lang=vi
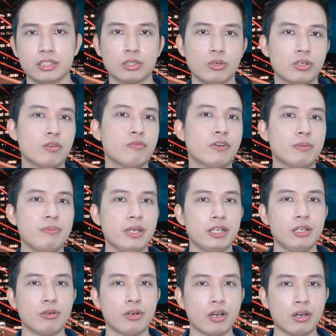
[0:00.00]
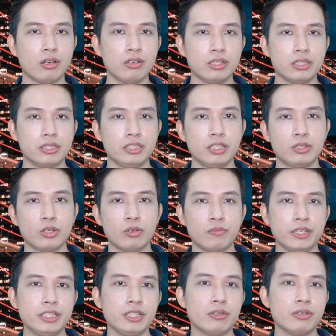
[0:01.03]
Tôi không phản biện điều đó, nhưng đối
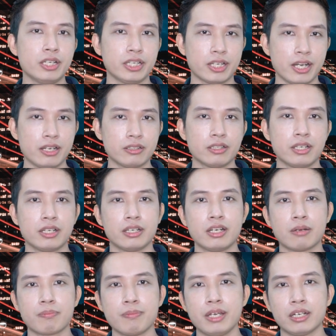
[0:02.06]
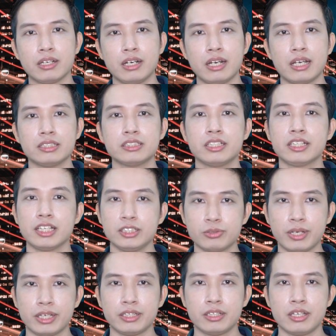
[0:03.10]
với nhiều người khác, đặc biệt là giới kinh
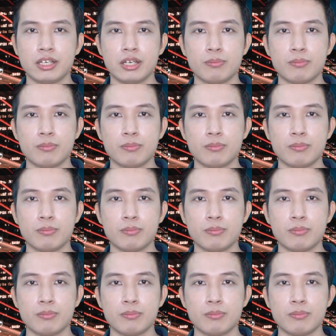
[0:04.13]
doanh,